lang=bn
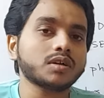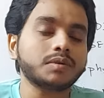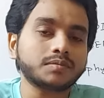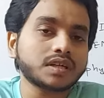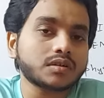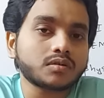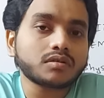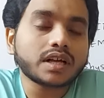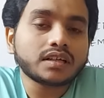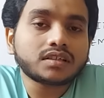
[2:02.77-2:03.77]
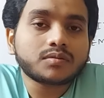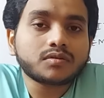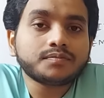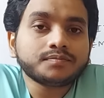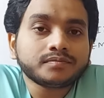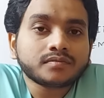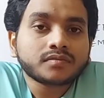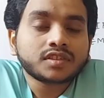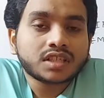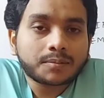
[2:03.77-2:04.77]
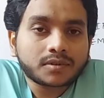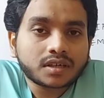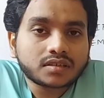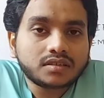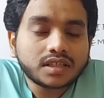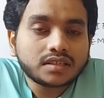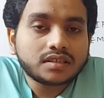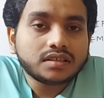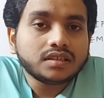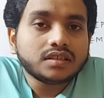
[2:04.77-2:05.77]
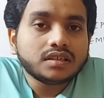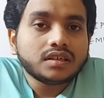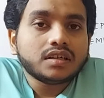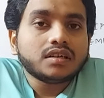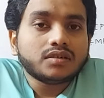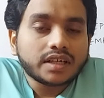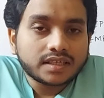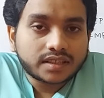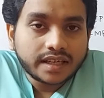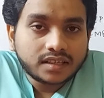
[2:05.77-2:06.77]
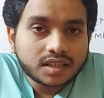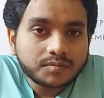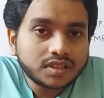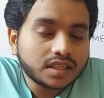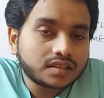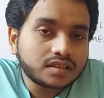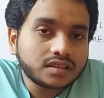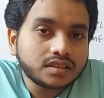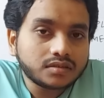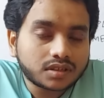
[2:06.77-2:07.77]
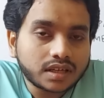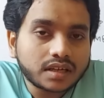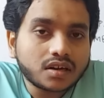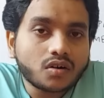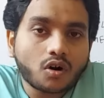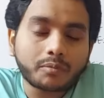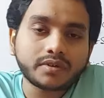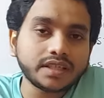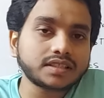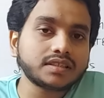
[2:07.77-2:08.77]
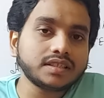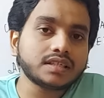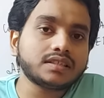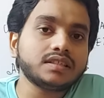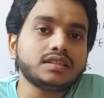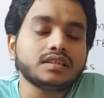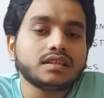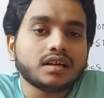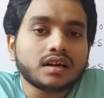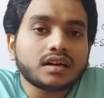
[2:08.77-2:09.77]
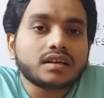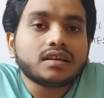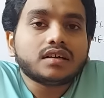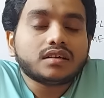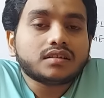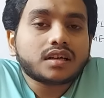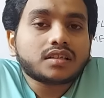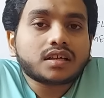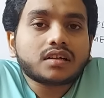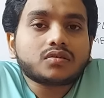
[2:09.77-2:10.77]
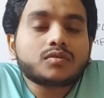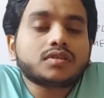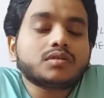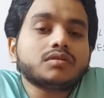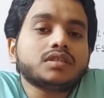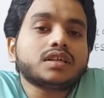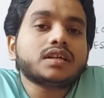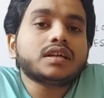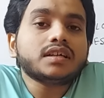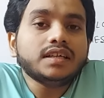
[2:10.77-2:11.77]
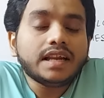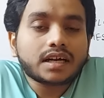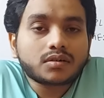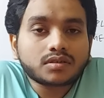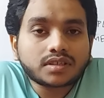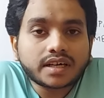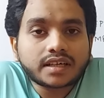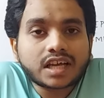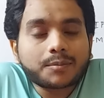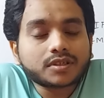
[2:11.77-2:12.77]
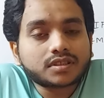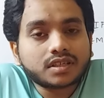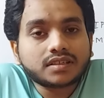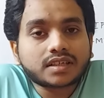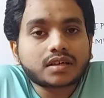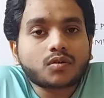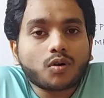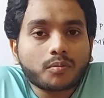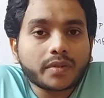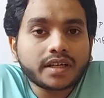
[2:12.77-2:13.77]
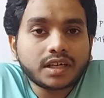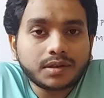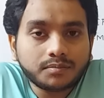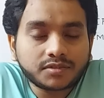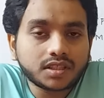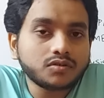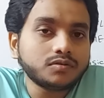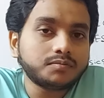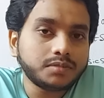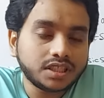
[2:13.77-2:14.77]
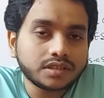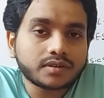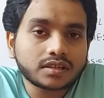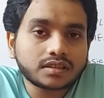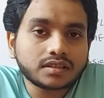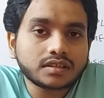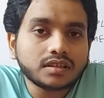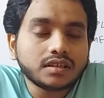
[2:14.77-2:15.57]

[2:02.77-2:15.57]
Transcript: করে প্রিপেয়ার করো লাইক যেমন চ্যাপ্টার্স দিয়েছি এসএইচএম দিয়েছি ওকে অপটিক্স দিয়েছি হ্যাঁ তাছাড়া তোমাদের ওদিকে ইলেকট্রোস্ট্যাটিক ক্যাপাসিটেন্স একটা কম্বাইন এমসিকিউ পিডিএফ আছে